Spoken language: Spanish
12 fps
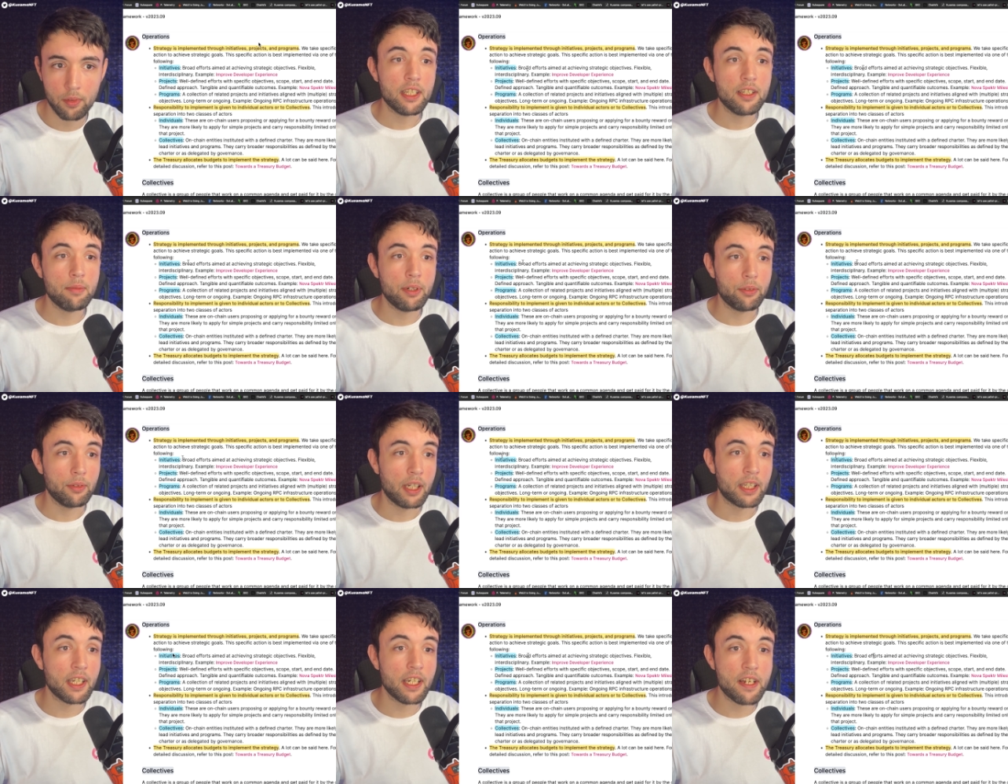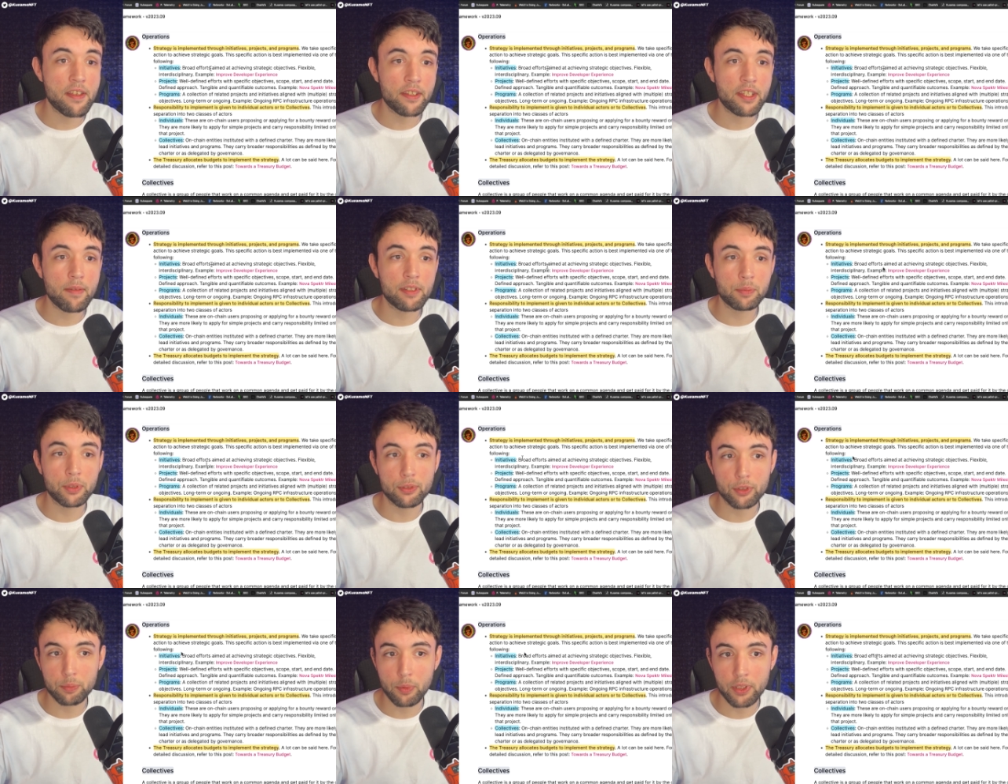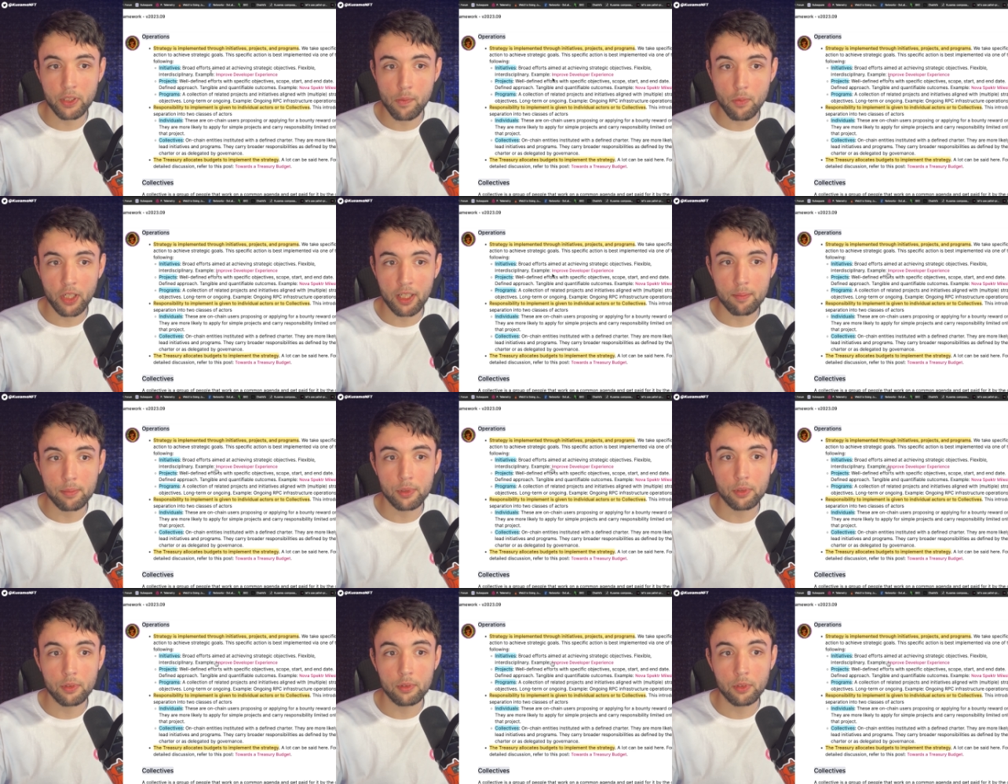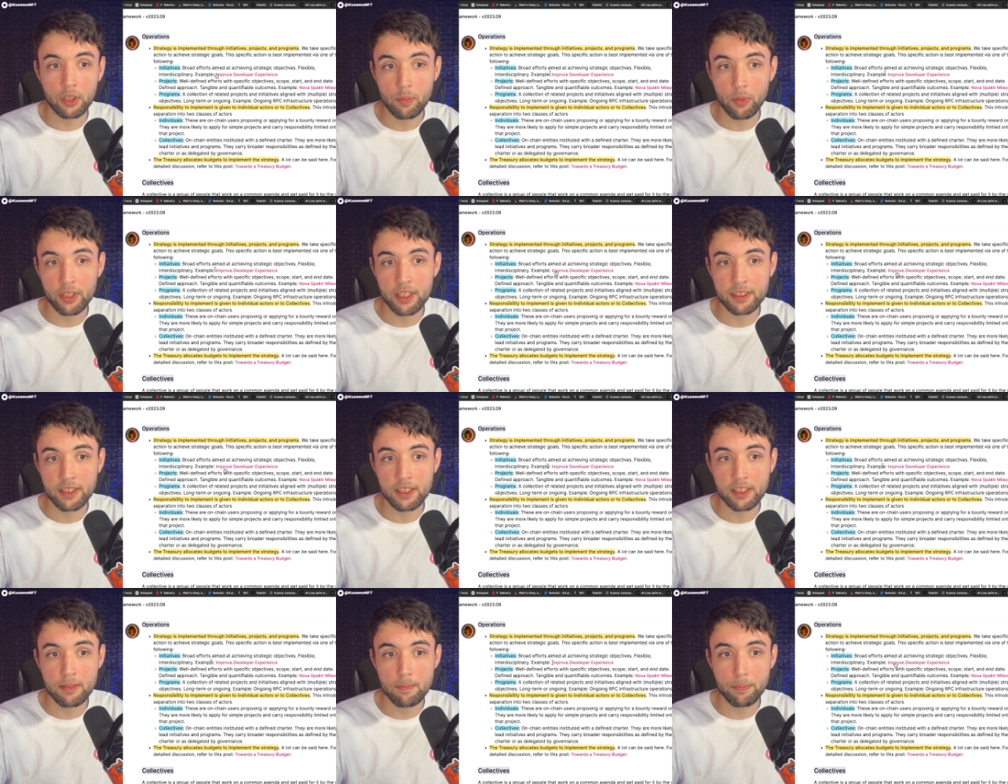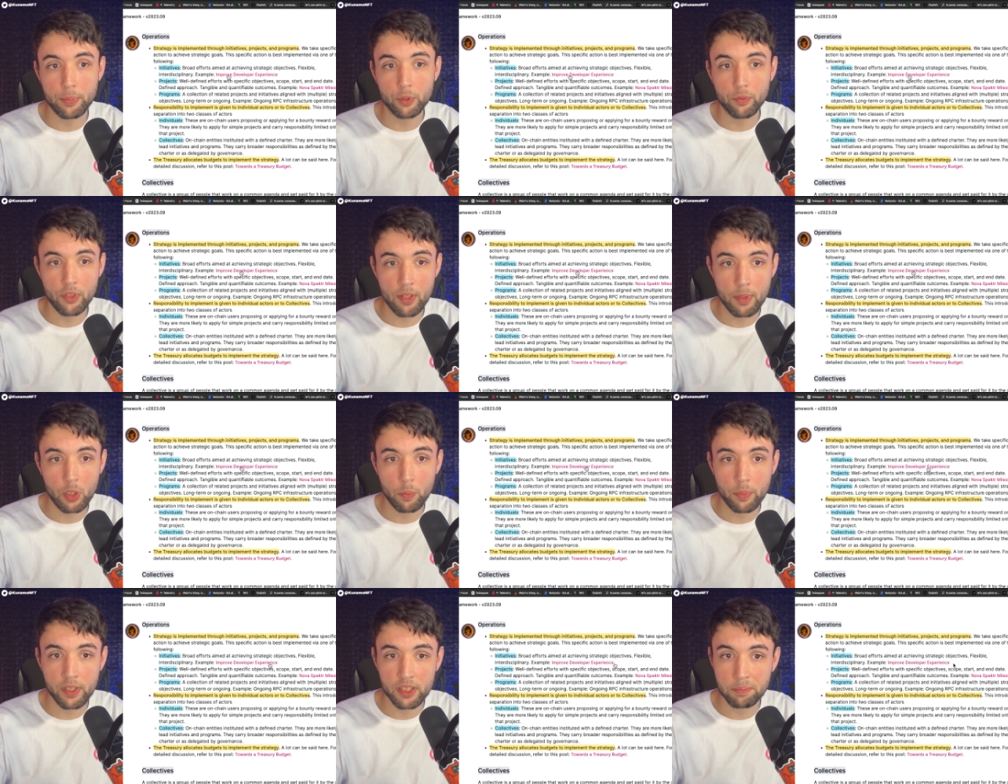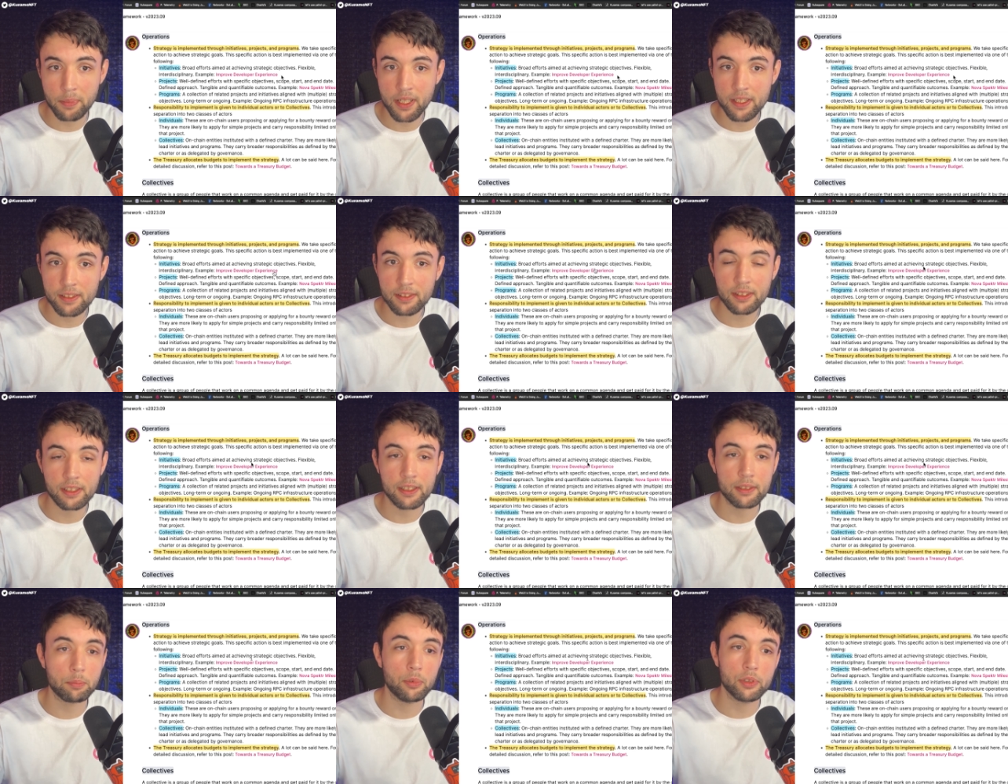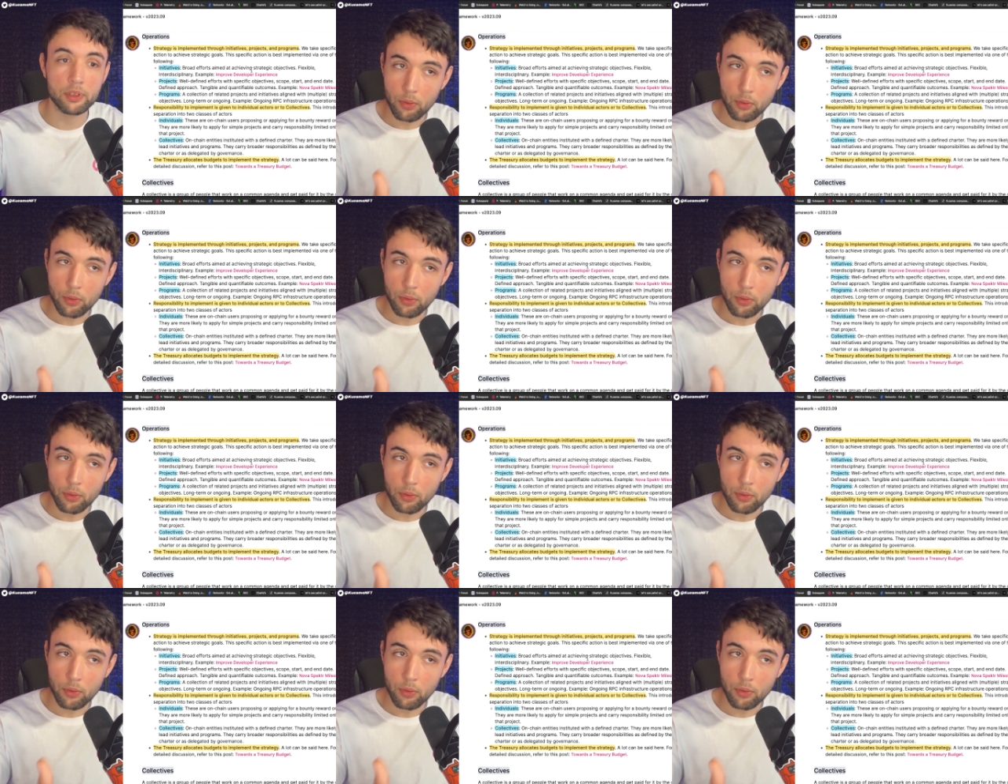Y bueno, aquí en iniciativas pues nos pone como ejemplo lo que podría ser el Improved Developer Experience, que es pues